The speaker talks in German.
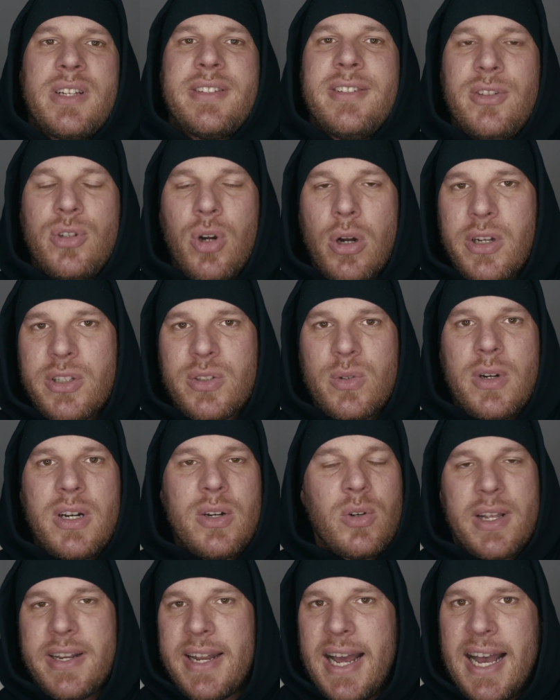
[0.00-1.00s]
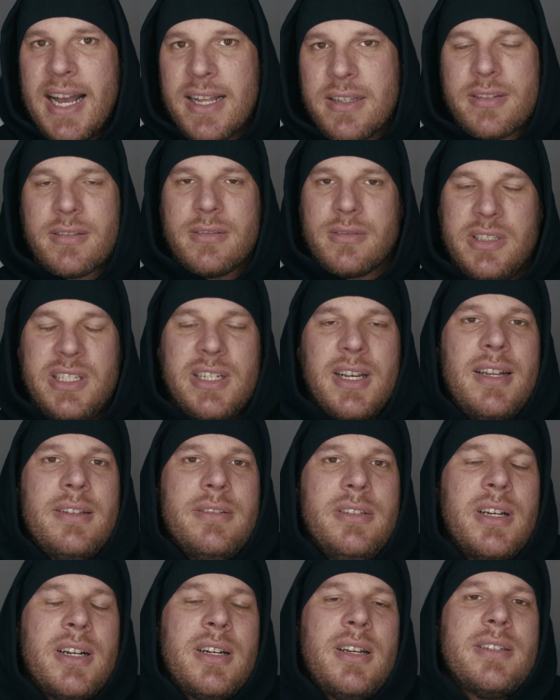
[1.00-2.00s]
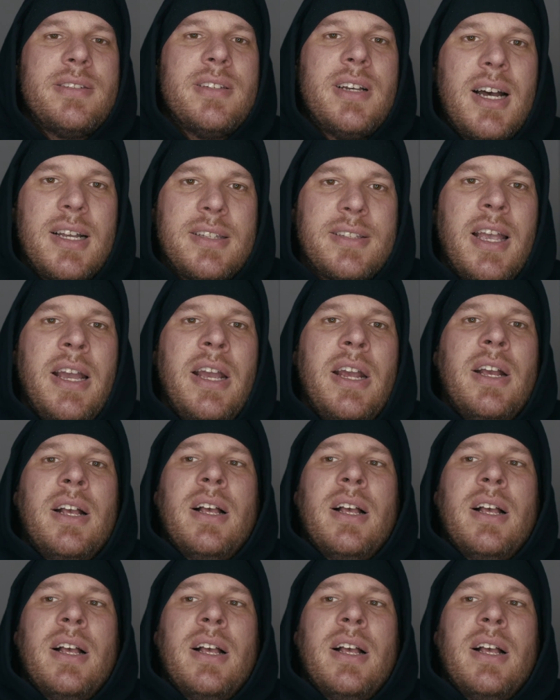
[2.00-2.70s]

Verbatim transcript: dass ein Doktor oder ein Arzt, ein niedergelassener Arzt,